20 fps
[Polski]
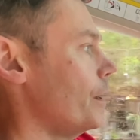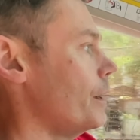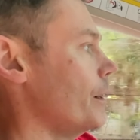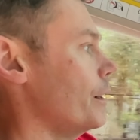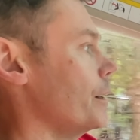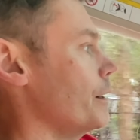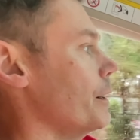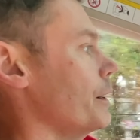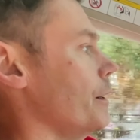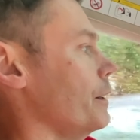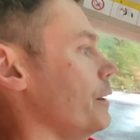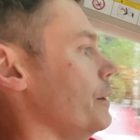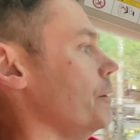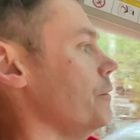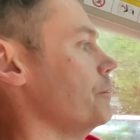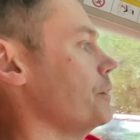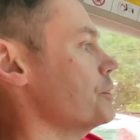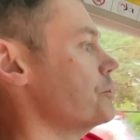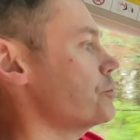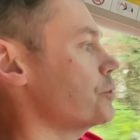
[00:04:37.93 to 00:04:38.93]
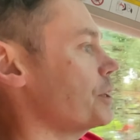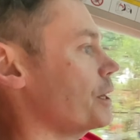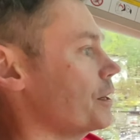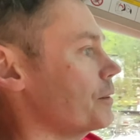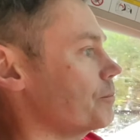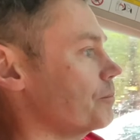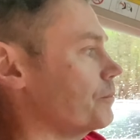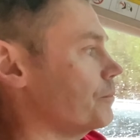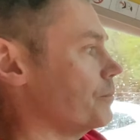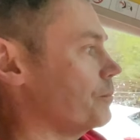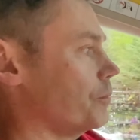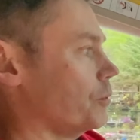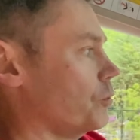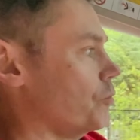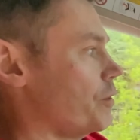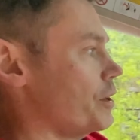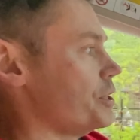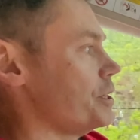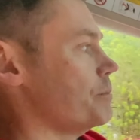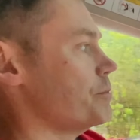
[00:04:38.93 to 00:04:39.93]
E, więc tutaj
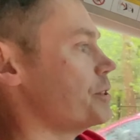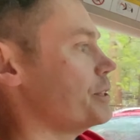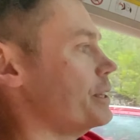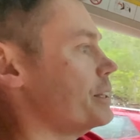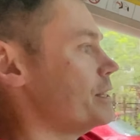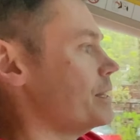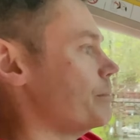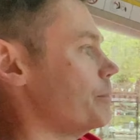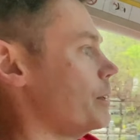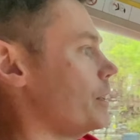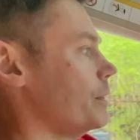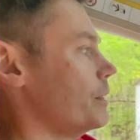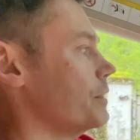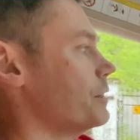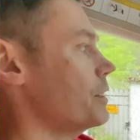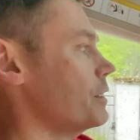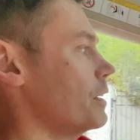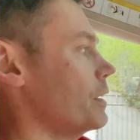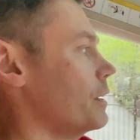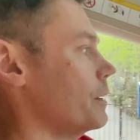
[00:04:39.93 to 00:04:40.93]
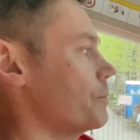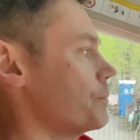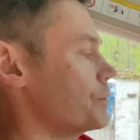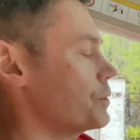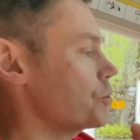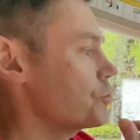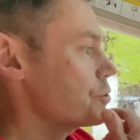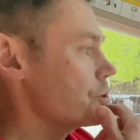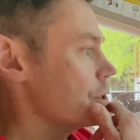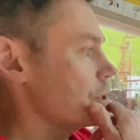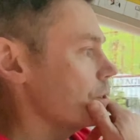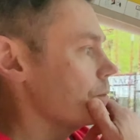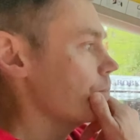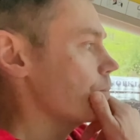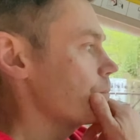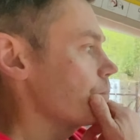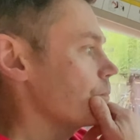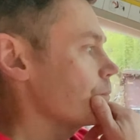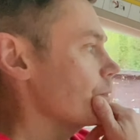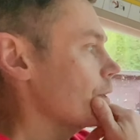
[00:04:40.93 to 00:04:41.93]
uważam, że Tesla miała na tyle duży
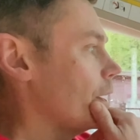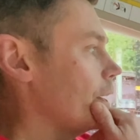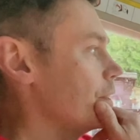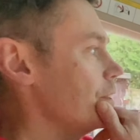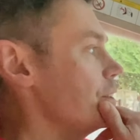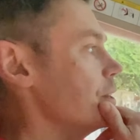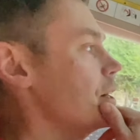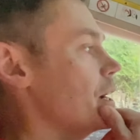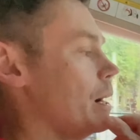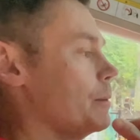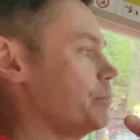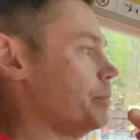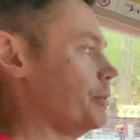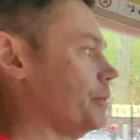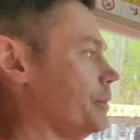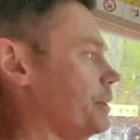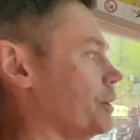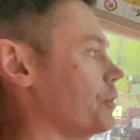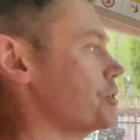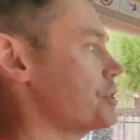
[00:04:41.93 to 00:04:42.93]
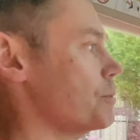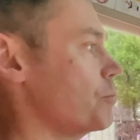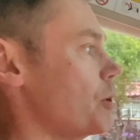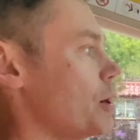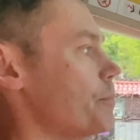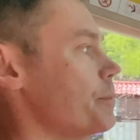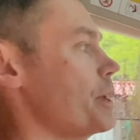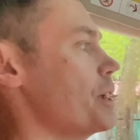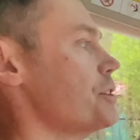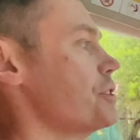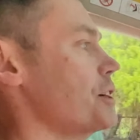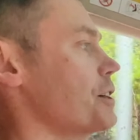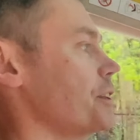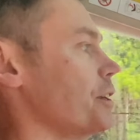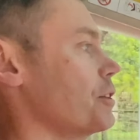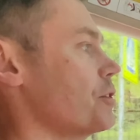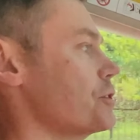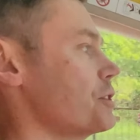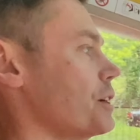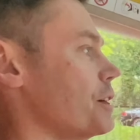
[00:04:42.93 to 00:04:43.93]
handicap tego, że była pierwsza i
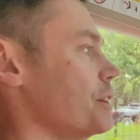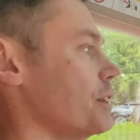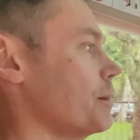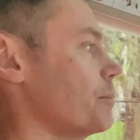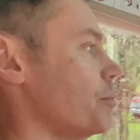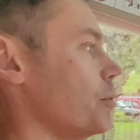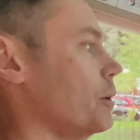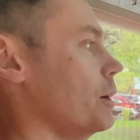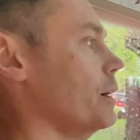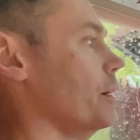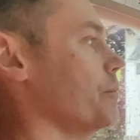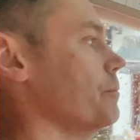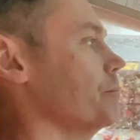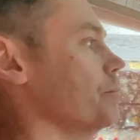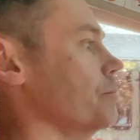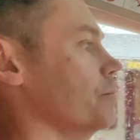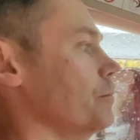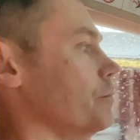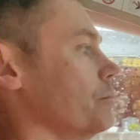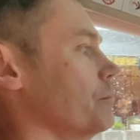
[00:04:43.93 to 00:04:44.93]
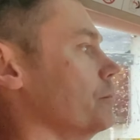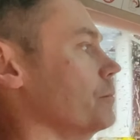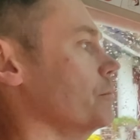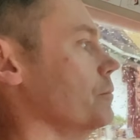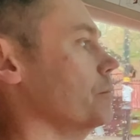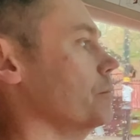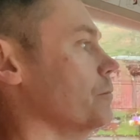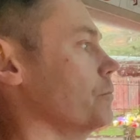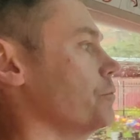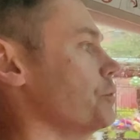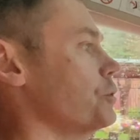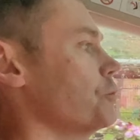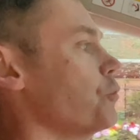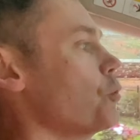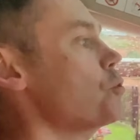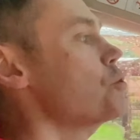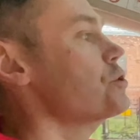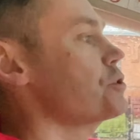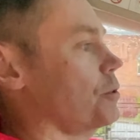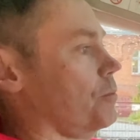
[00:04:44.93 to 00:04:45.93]
tego, że jednak była mm,
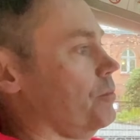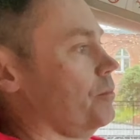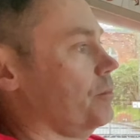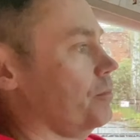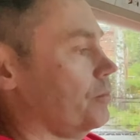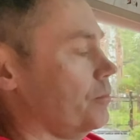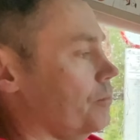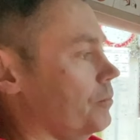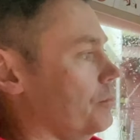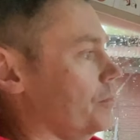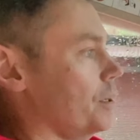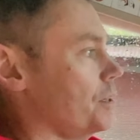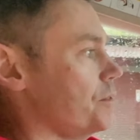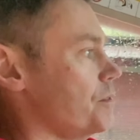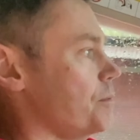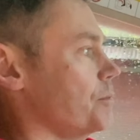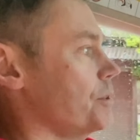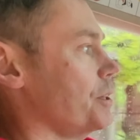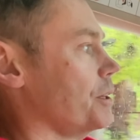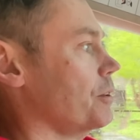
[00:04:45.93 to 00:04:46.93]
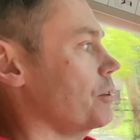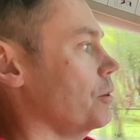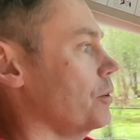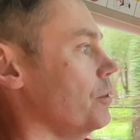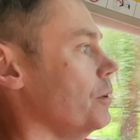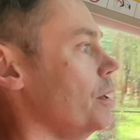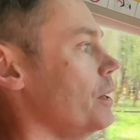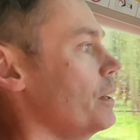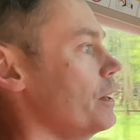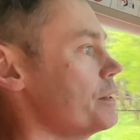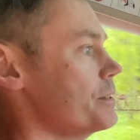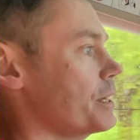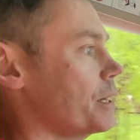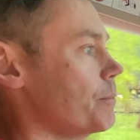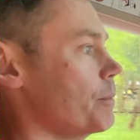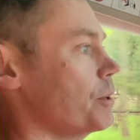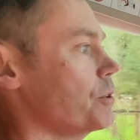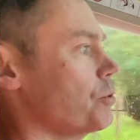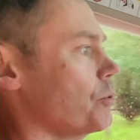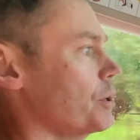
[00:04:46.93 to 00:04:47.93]
wytwórcą, nazwijmy tego,
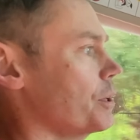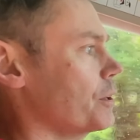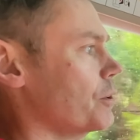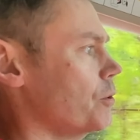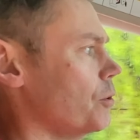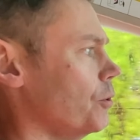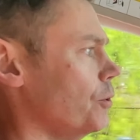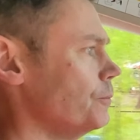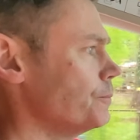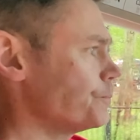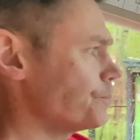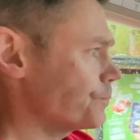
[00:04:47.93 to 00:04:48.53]
segmentu rynku,